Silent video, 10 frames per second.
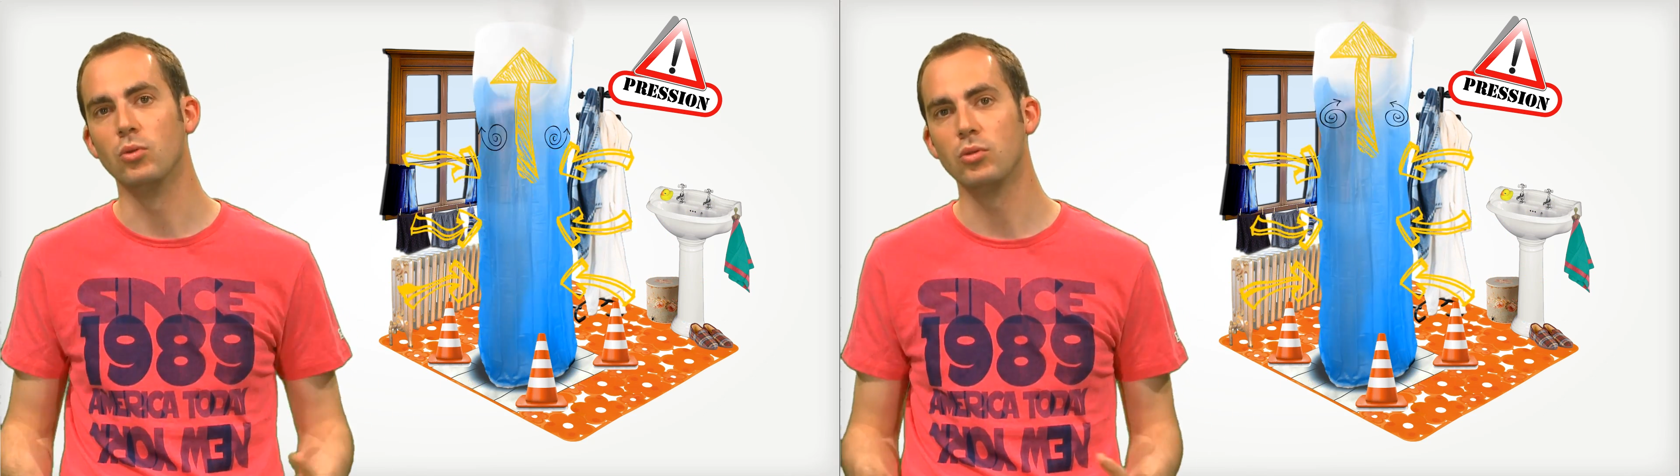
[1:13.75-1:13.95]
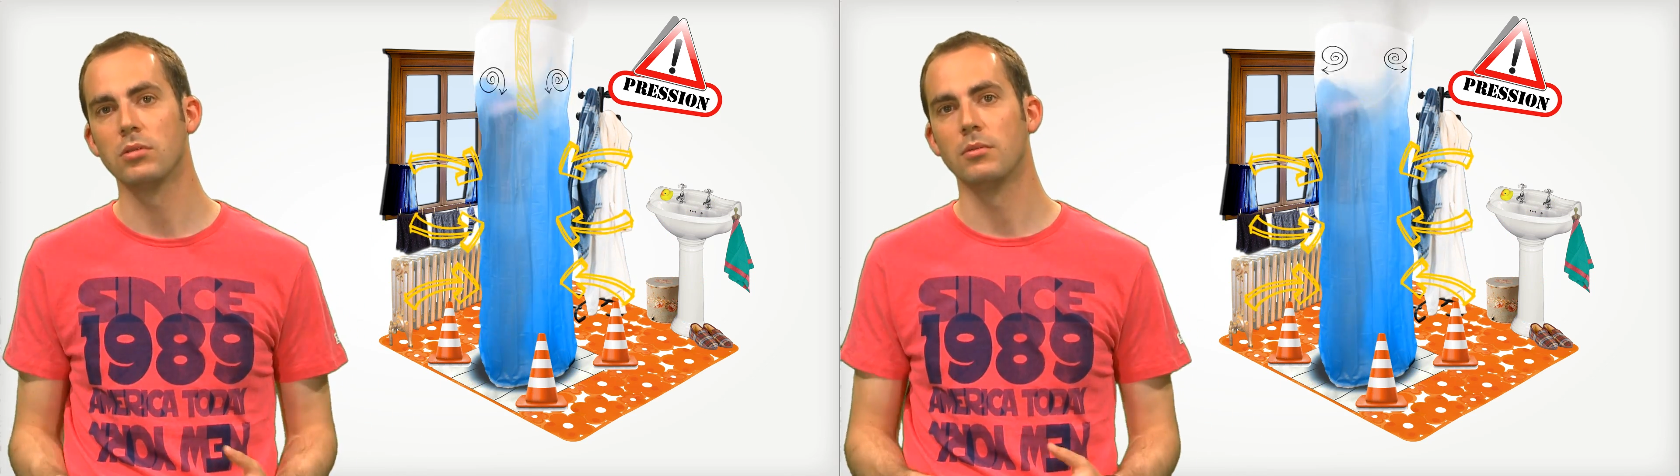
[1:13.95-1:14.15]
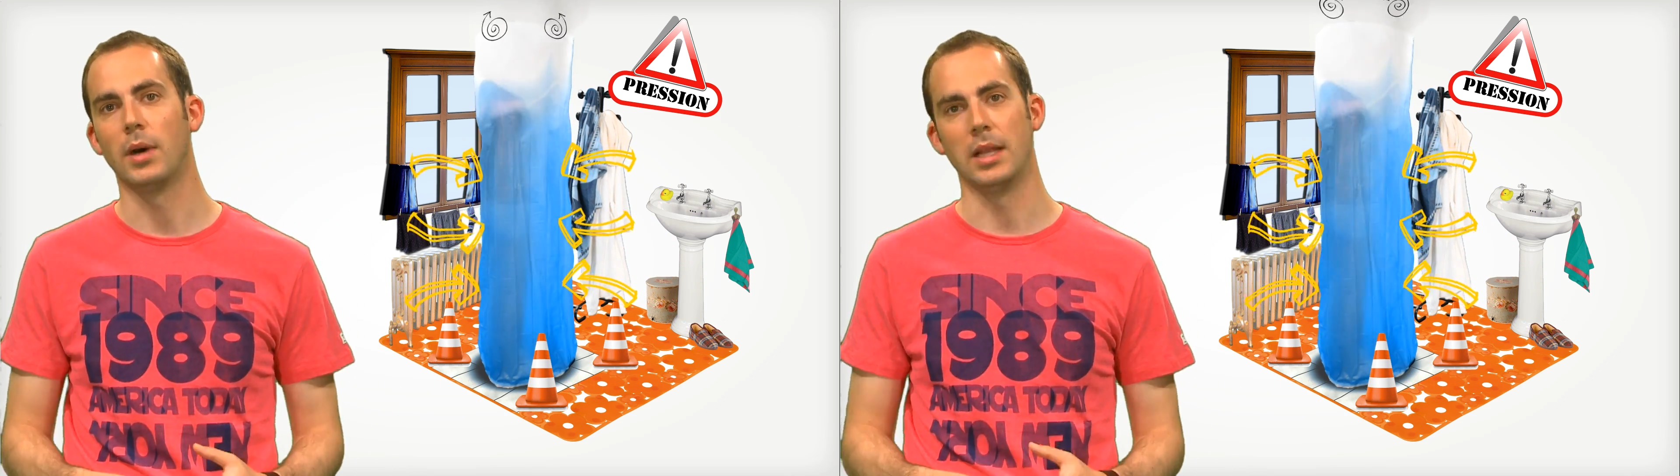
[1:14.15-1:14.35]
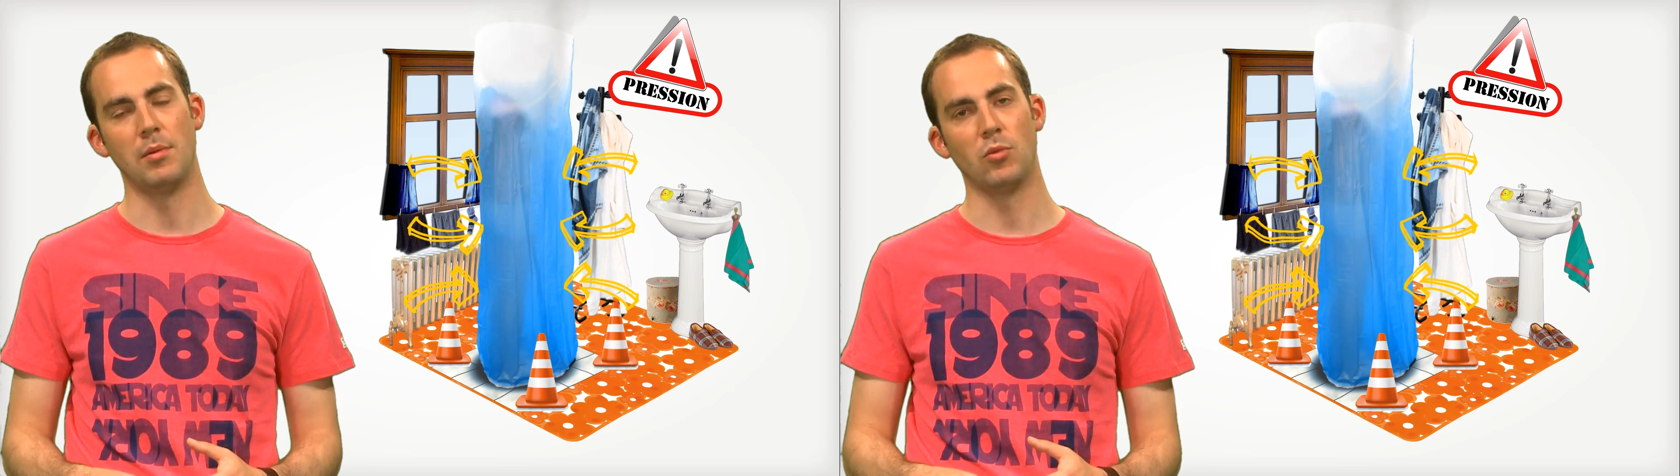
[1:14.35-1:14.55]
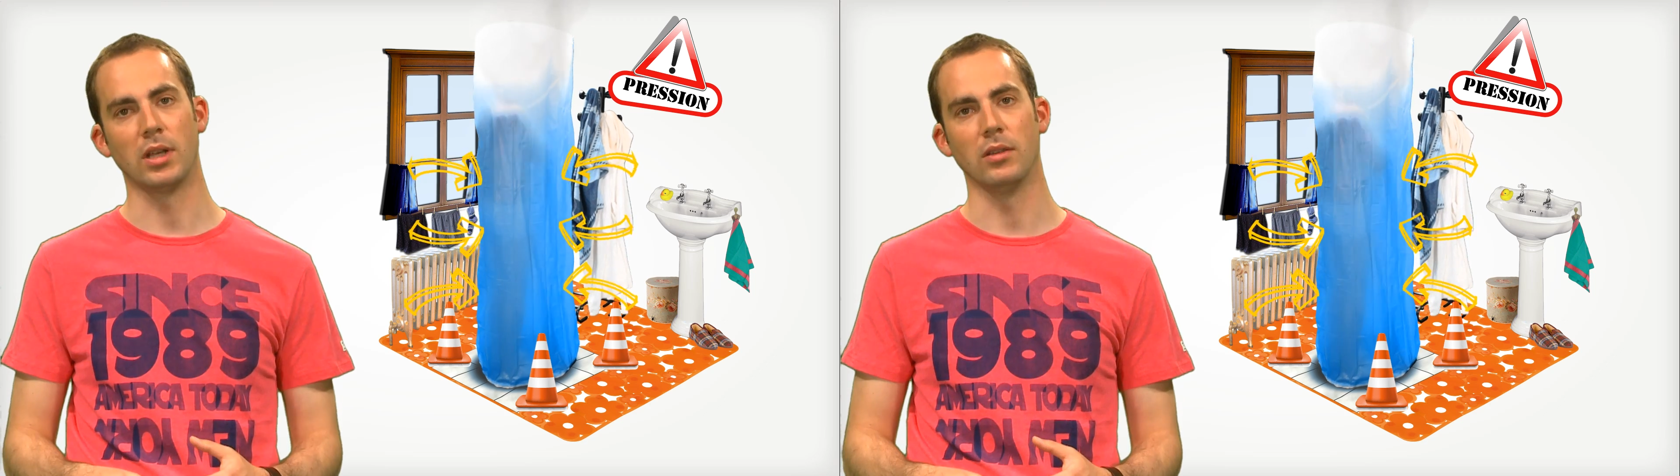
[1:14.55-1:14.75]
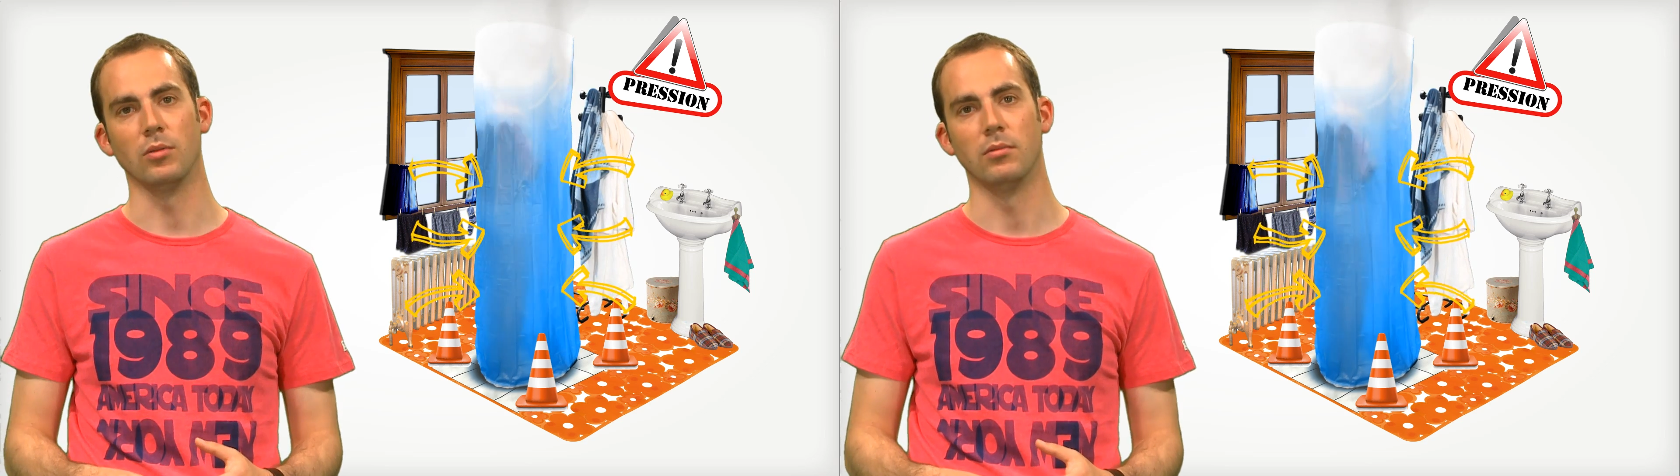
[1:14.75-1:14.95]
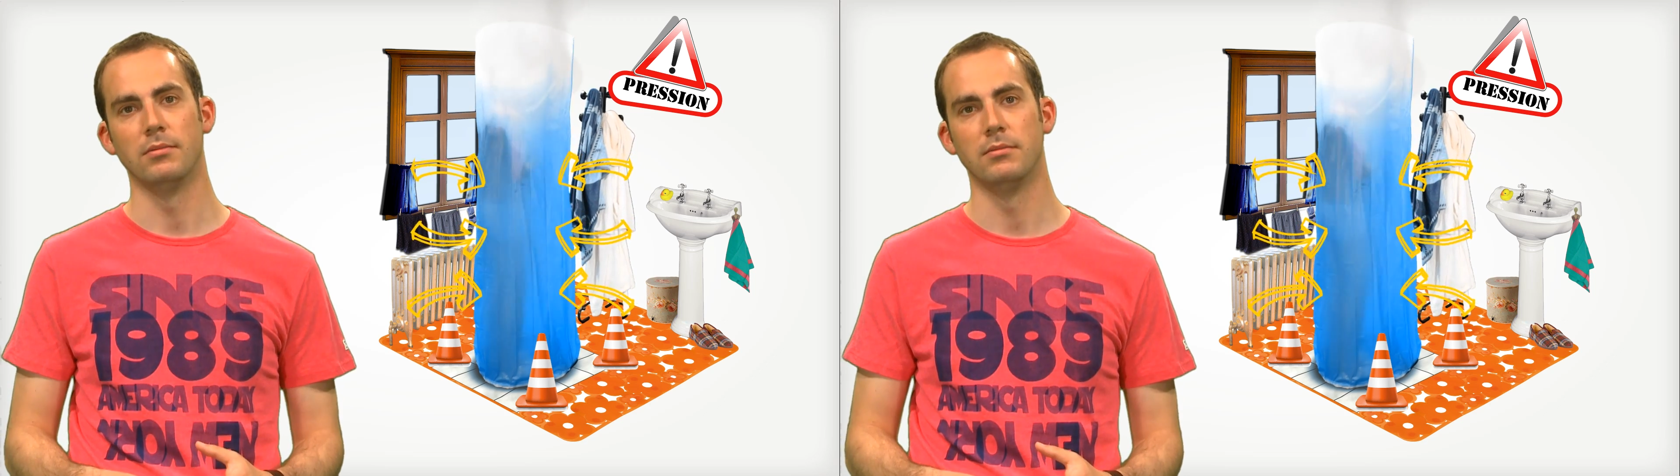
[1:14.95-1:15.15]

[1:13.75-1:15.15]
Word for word: douche par la même occasion.